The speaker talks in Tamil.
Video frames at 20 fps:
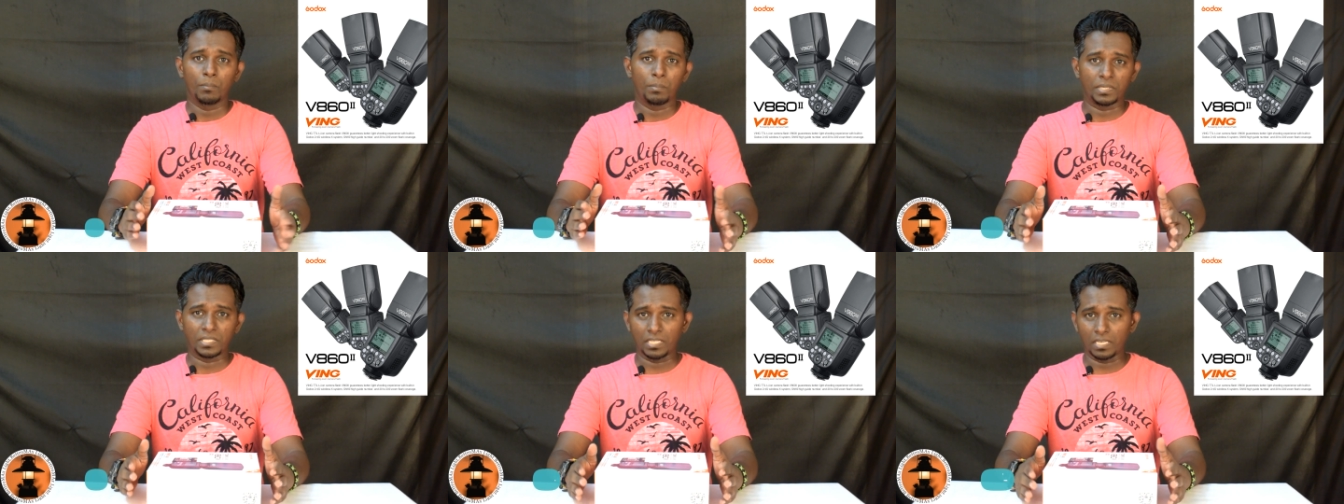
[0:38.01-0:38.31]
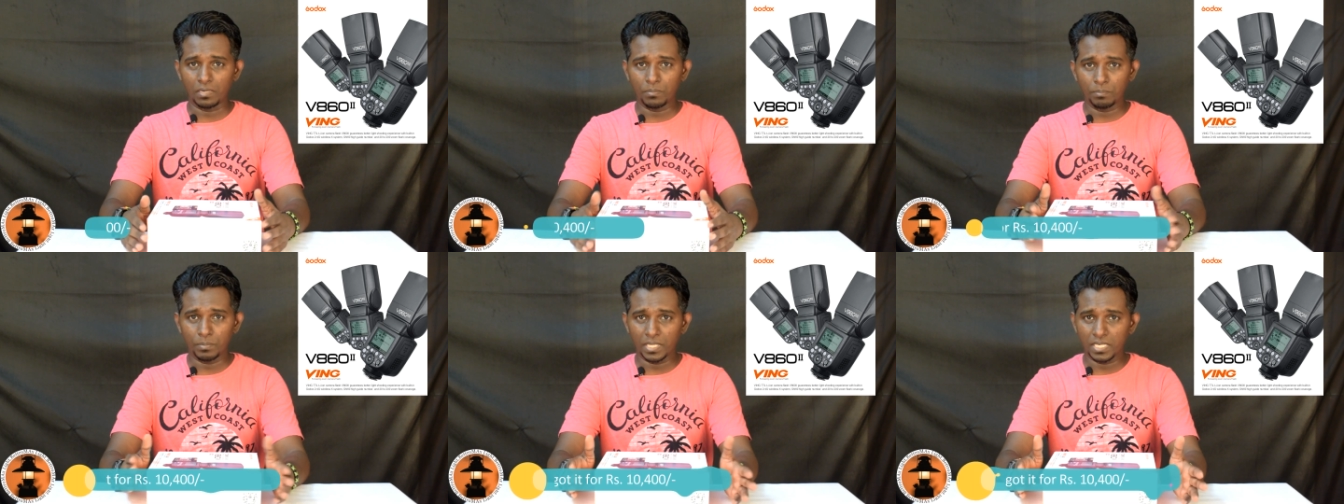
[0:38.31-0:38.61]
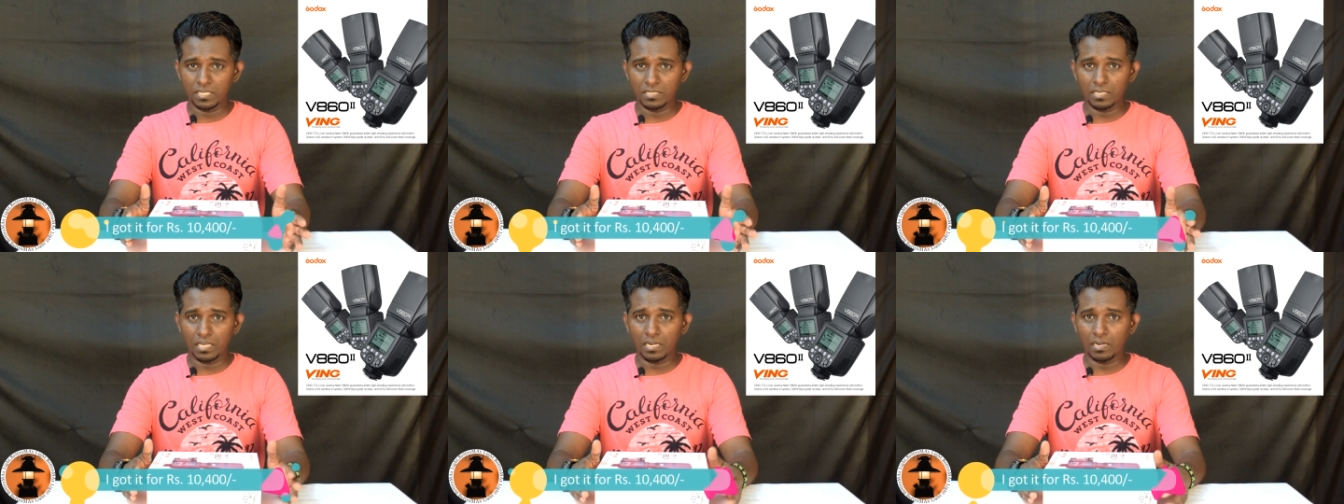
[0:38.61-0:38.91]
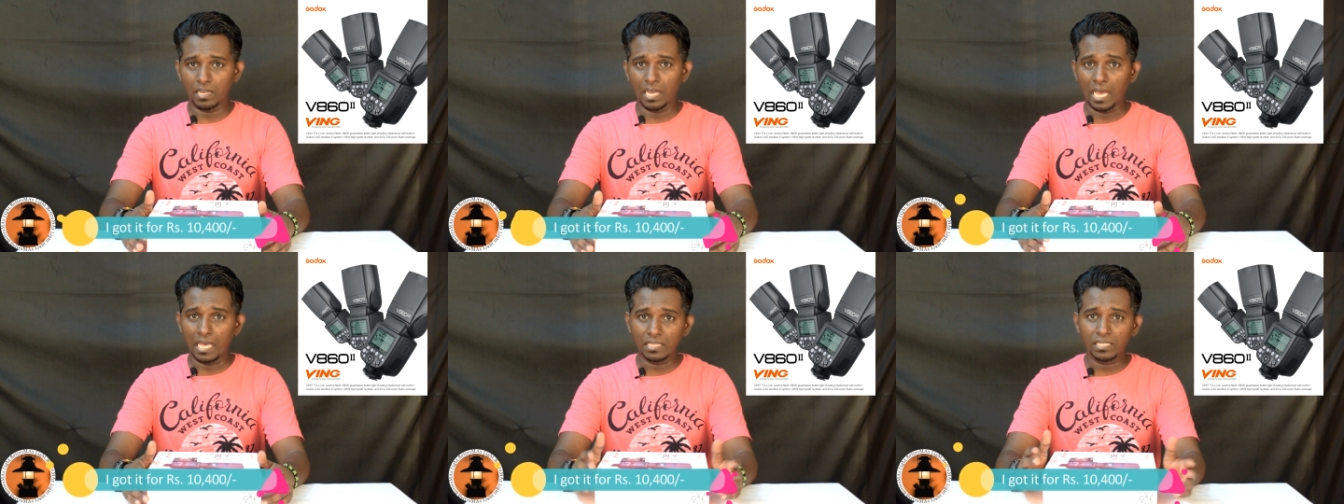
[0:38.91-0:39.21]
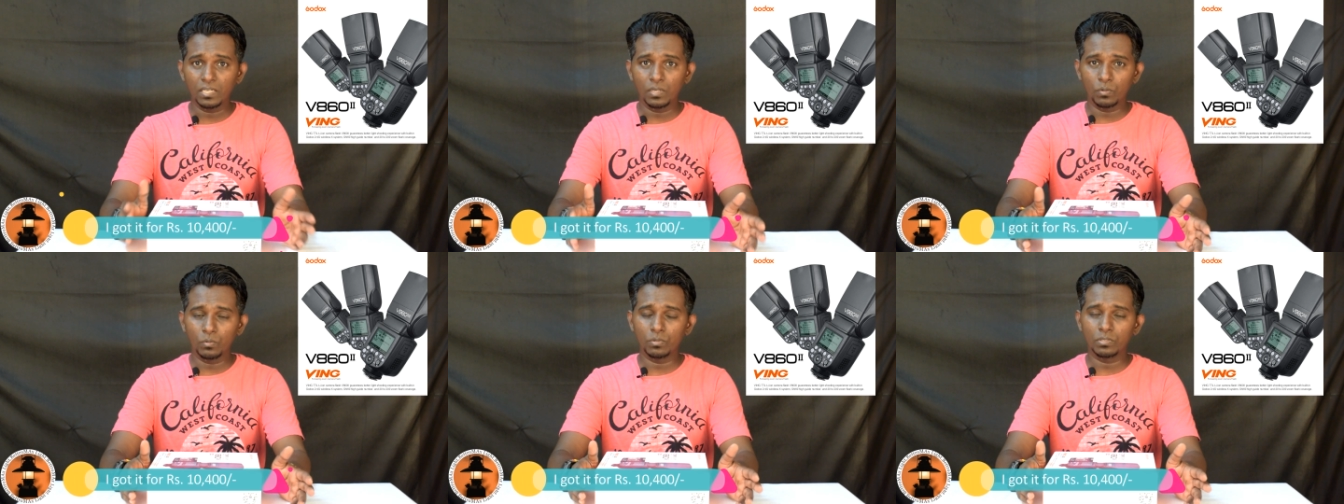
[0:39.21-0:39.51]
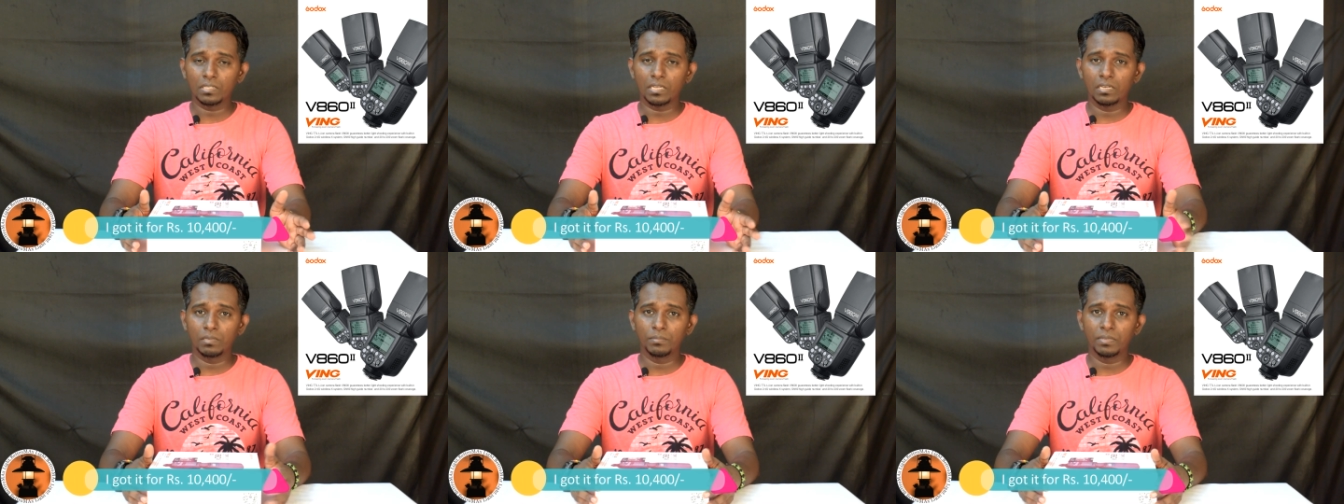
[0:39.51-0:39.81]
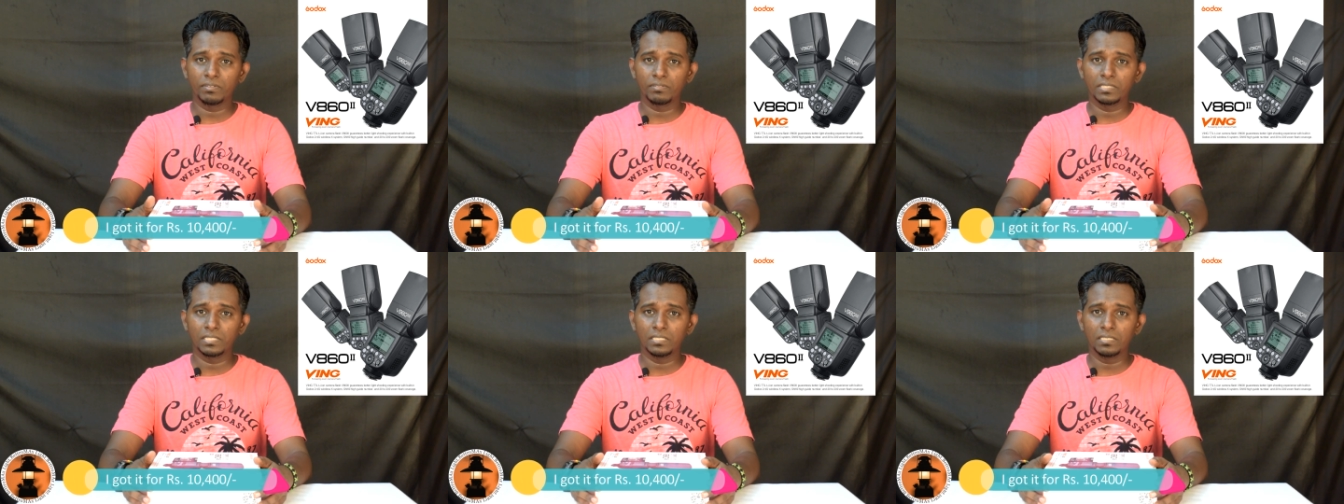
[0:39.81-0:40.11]
பத்தாயிரம் பதினஞ்சாயிரம் அதிகம்
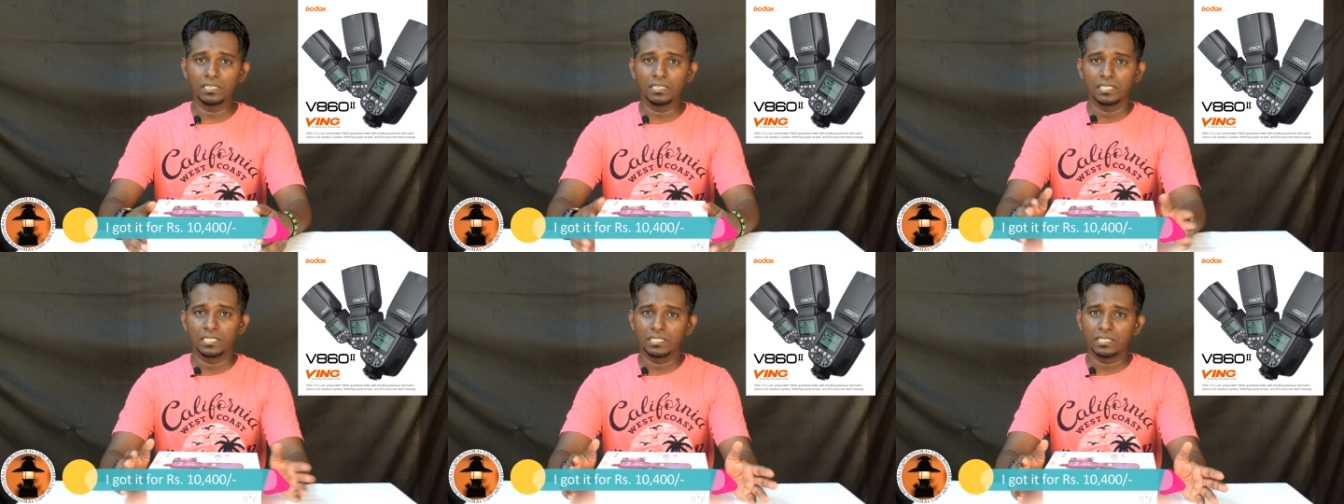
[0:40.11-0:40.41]
கொடுத்தாலுமே வந்து